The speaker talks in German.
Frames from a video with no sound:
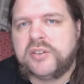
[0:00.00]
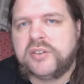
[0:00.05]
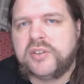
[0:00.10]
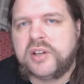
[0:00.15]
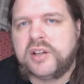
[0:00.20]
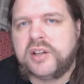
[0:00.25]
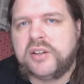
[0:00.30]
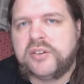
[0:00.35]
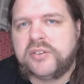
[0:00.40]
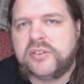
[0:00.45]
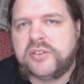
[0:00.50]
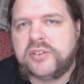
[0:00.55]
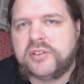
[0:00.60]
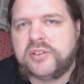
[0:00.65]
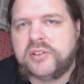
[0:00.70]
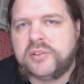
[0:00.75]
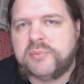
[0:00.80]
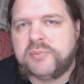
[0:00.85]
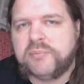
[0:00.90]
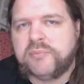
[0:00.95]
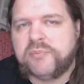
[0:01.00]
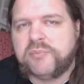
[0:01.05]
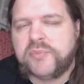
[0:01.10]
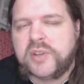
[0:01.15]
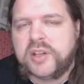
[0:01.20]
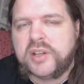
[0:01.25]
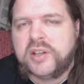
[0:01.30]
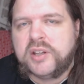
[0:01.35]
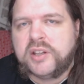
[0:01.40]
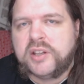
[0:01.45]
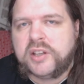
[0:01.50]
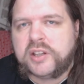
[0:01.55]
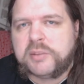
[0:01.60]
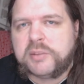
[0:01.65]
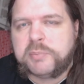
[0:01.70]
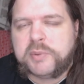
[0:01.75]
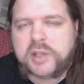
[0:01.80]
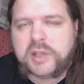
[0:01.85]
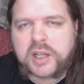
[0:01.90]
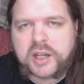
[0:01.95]
Das heißt, ähm,
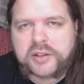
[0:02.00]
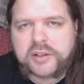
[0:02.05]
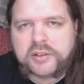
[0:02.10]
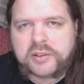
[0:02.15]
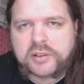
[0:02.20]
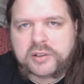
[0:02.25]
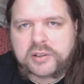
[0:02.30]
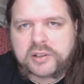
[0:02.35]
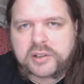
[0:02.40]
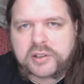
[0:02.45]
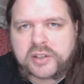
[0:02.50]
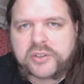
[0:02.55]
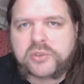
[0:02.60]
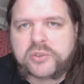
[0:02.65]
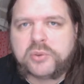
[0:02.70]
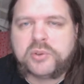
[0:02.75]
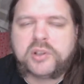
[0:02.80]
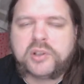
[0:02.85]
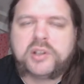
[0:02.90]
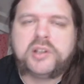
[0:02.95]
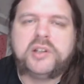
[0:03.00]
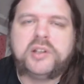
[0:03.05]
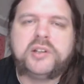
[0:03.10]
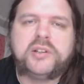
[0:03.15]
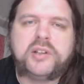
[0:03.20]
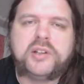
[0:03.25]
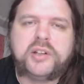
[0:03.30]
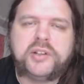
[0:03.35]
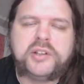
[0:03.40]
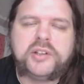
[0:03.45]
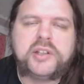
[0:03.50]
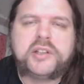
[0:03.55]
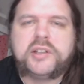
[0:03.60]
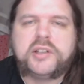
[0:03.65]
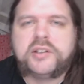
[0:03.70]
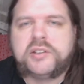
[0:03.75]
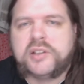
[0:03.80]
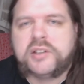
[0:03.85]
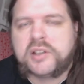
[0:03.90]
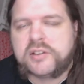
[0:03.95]
ich plane ganz konkret an
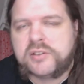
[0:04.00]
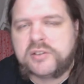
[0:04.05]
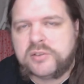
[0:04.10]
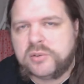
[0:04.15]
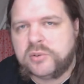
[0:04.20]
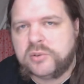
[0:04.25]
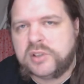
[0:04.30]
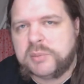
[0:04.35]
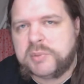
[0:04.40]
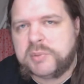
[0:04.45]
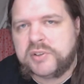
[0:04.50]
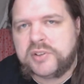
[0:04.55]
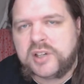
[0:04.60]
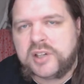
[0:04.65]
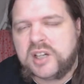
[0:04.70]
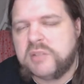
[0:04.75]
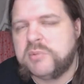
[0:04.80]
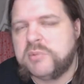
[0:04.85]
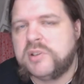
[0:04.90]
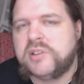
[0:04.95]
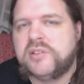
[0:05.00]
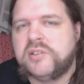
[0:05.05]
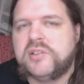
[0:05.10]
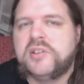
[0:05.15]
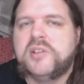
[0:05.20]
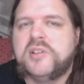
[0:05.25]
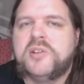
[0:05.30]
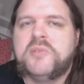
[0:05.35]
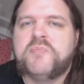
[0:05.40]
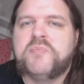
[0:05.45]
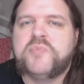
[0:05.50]
inhaltlichen Aktionen der Partei mit.